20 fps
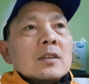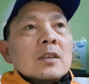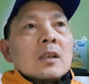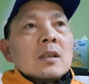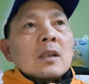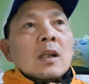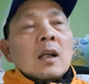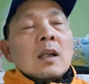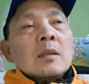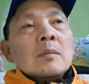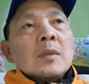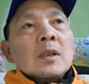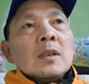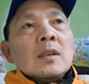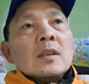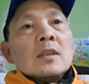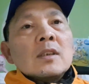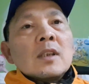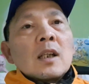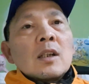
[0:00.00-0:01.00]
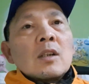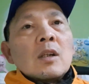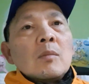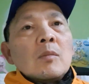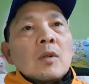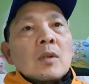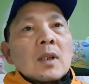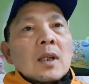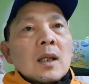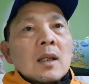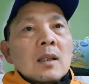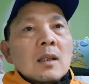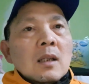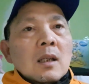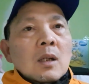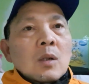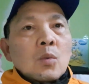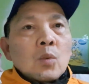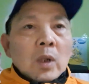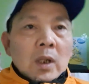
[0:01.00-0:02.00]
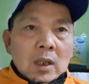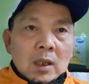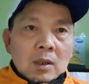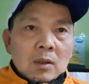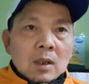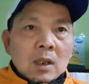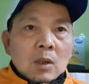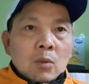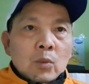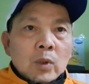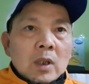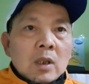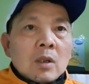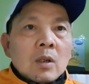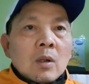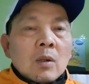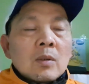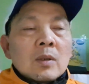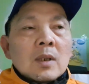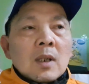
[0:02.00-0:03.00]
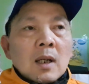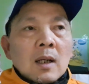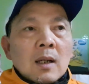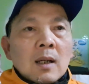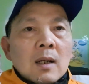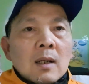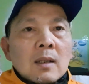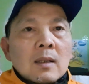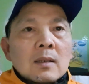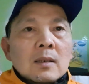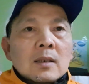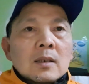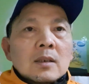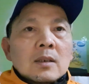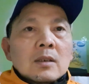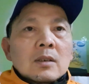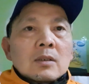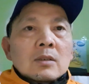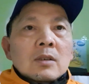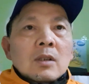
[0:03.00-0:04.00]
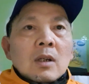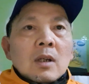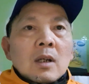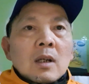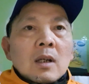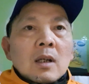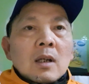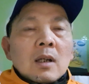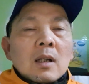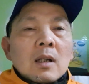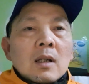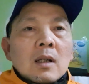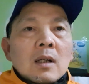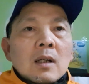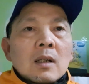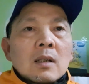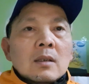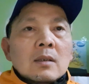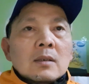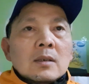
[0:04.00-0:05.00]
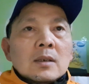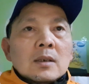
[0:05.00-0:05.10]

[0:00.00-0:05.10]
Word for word: ở bên Đức sẽ có một cái quỹ gọi là quỹ hỗ trợ cho